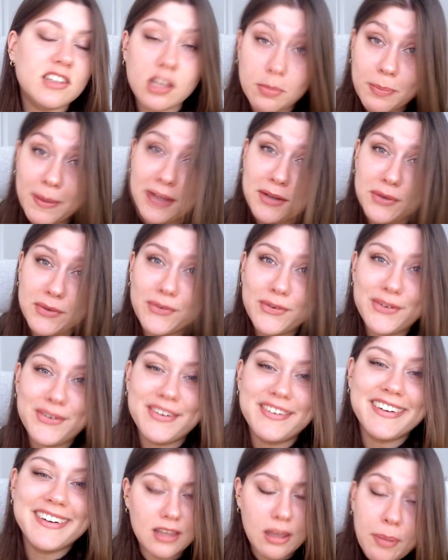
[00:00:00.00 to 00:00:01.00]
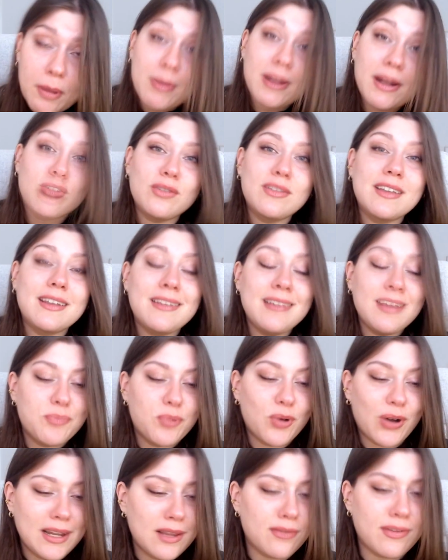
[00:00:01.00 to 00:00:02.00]
J'espère que non Il y a pas mal de techniques
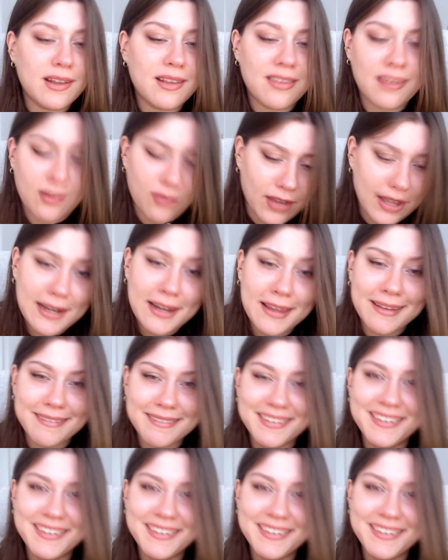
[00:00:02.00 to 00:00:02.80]
pour aller vite, ça devrait aller,